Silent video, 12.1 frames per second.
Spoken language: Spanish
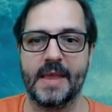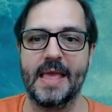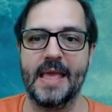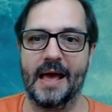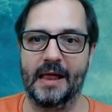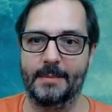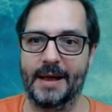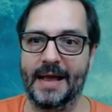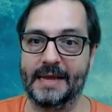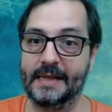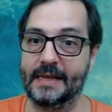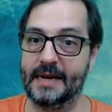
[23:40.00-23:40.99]
Además
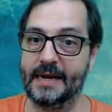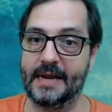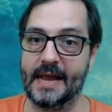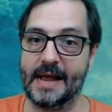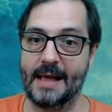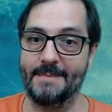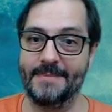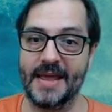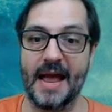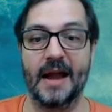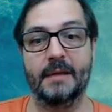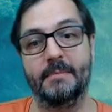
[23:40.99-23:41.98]
aquí tiene que
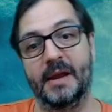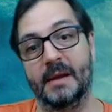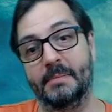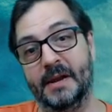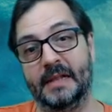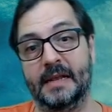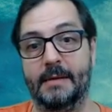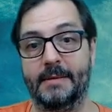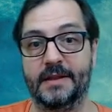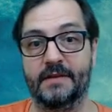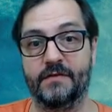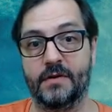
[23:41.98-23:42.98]
cambiarme
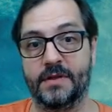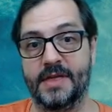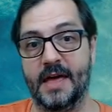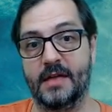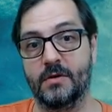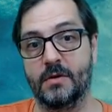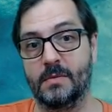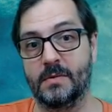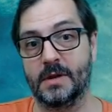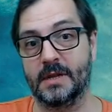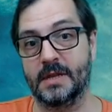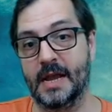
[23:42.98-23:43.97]
prácticamente forzado,
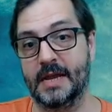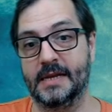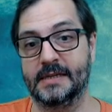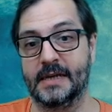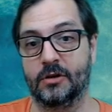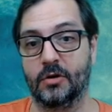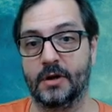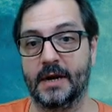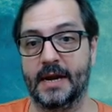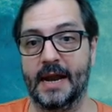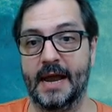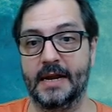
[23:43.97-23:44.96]
porque está ahí esa torre en
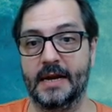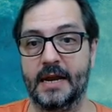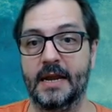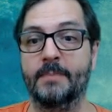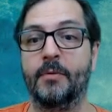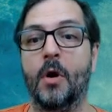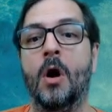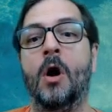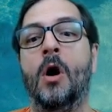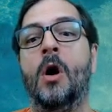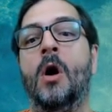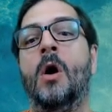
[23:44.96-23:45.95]
el aire. Y
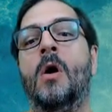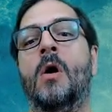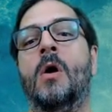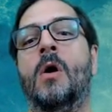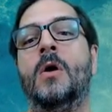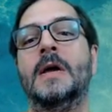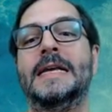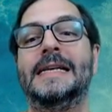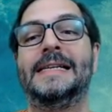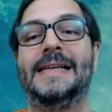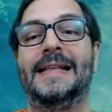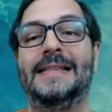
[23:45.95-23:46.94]
¡Oh!
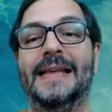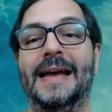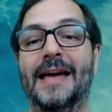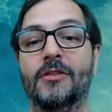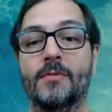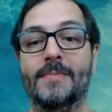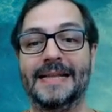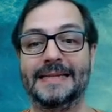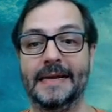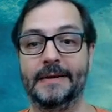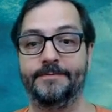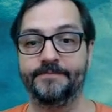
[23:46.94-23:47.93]
Se han dejado
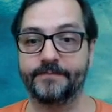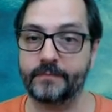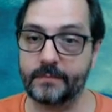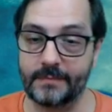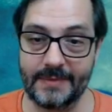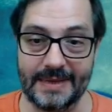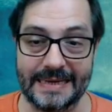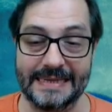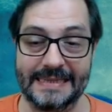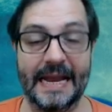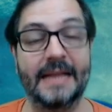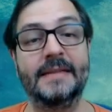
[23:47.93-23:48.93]
mate.
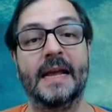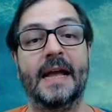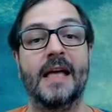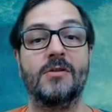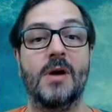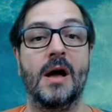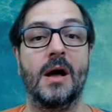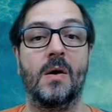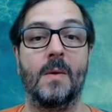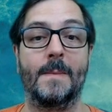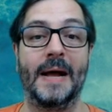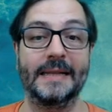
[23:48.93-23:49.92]
Se han dejado
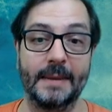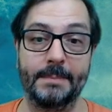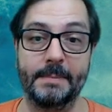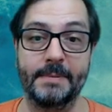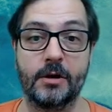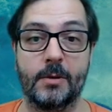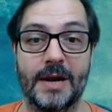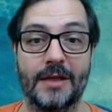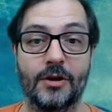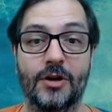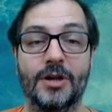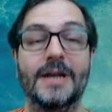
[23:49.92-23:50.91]
a mate, pepino
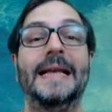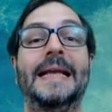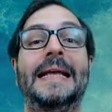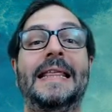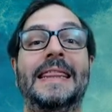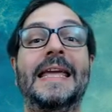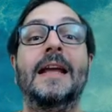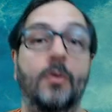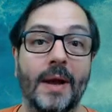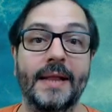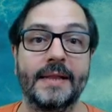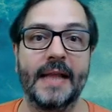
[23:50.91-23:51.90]
volador.
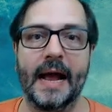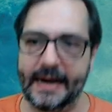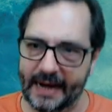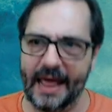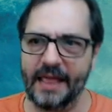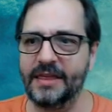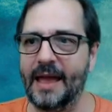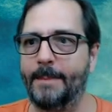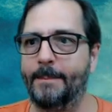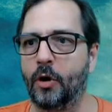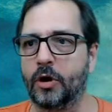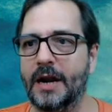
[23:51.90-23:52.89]
50, gracias
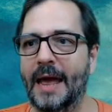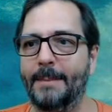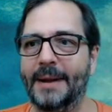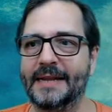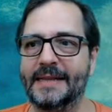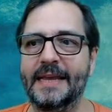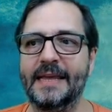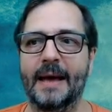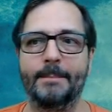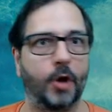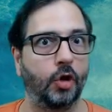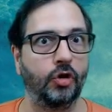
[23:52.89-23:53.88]
por la
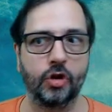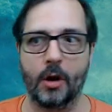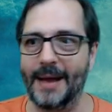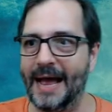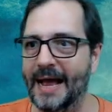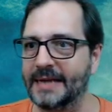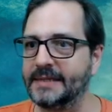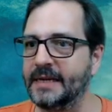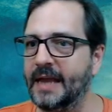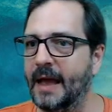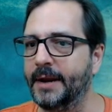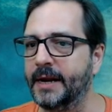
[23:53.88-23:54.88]
partida, pronto más. Y
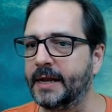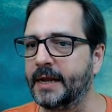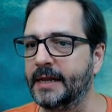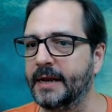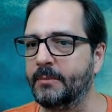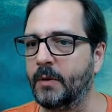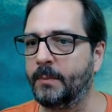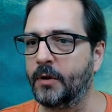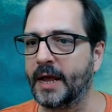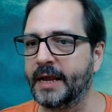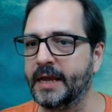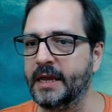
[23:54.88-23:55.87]
a ver qué tenemos por
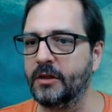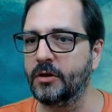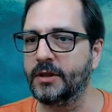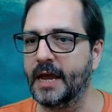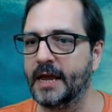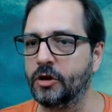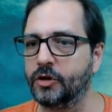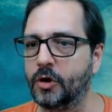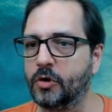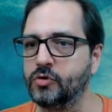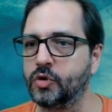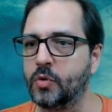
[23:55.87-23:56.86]
aquí, donde hay otro
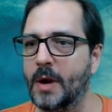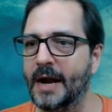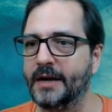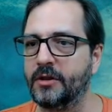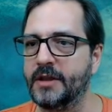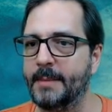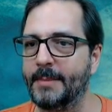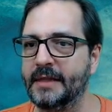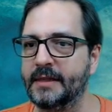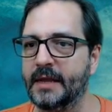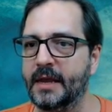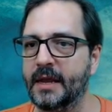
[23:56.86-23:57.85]
usuario
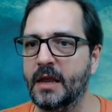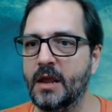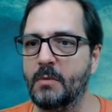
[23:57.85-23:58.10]
diamante.